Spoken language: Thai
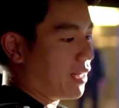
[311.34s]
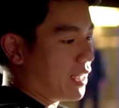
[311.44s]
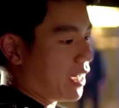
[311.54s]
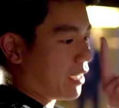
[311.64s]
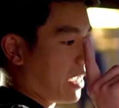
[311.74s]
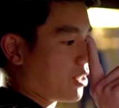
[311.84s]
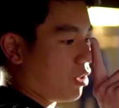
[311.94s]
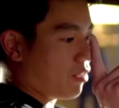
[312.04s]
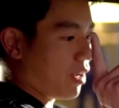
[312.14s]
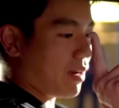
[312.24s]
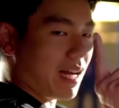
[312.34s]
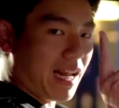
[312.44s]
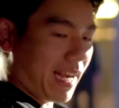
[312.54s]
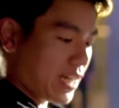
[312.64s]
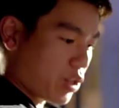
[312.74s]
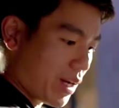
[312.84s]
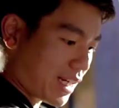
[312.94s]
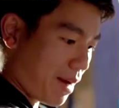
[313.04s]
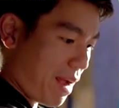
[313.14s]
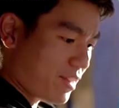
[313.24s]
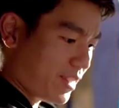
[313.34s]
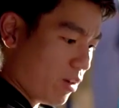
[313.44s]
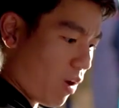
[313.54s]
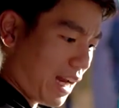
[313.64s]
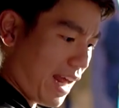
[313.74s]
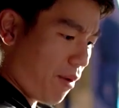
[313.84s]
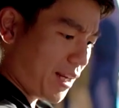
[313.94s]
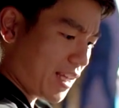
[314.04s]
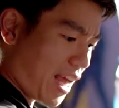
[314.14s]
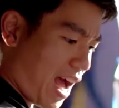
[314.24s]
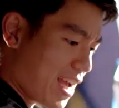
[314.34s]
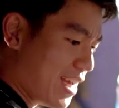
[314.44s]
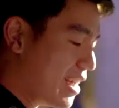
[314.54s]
เป็นเกียรติแก่ช่องเราครั้งแรกในชีวิตครับ เอส ที โอ คันแรกของประเทศไทย